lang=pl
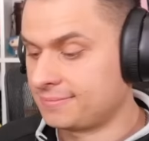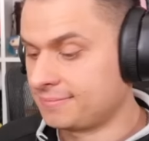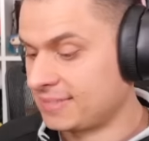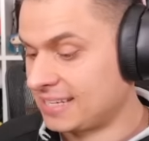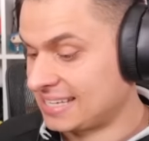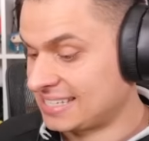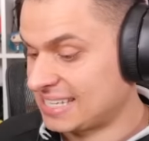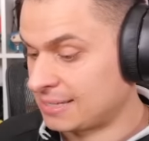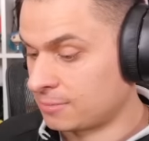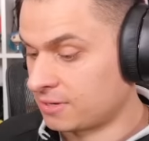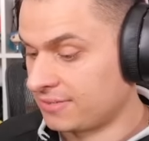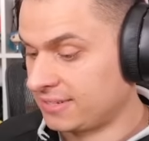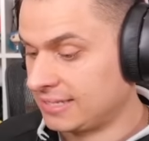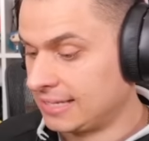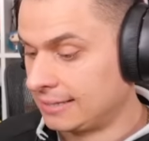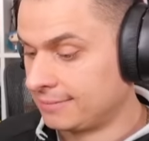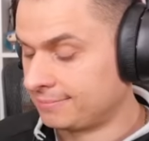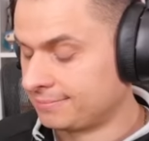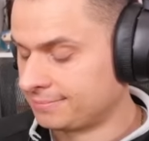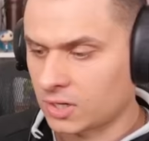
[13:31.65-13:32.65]

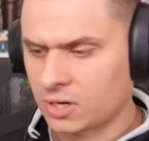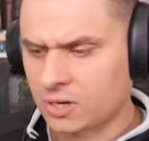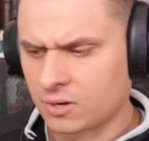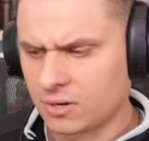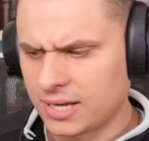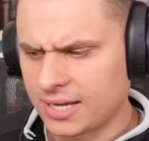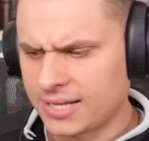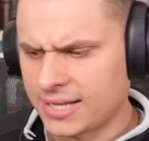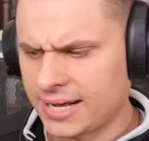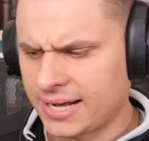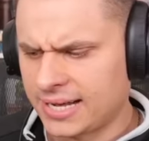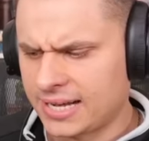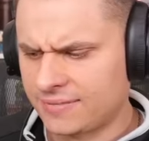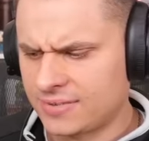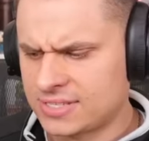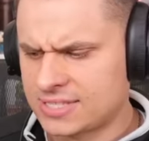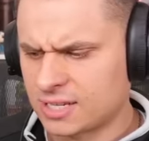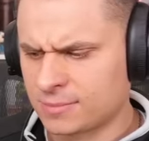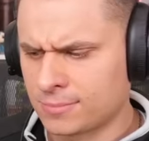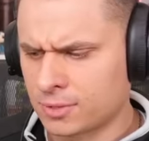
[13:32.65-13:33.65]
Niesamowite. Kolejna
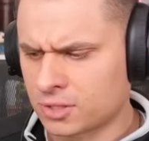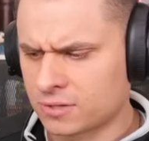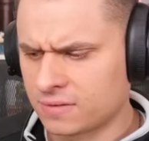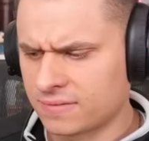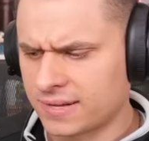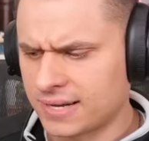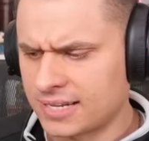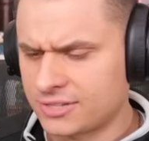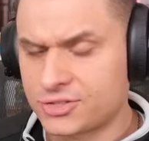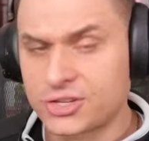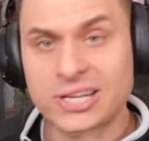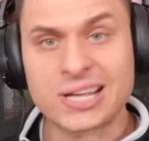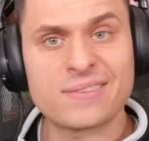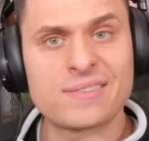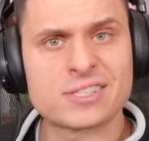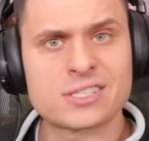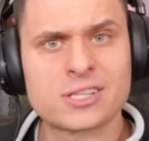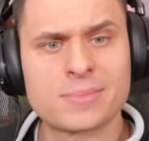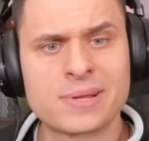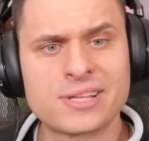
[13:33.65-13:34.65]
rękawica odblokowana.
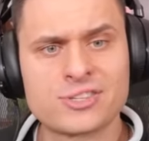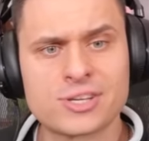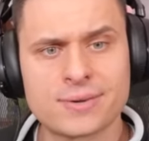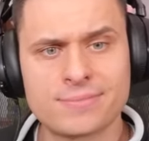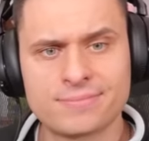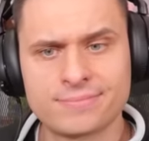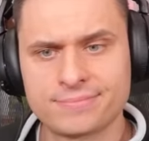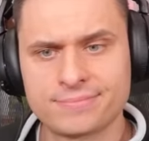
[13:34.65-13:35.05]
Ciekawe, co to będzie.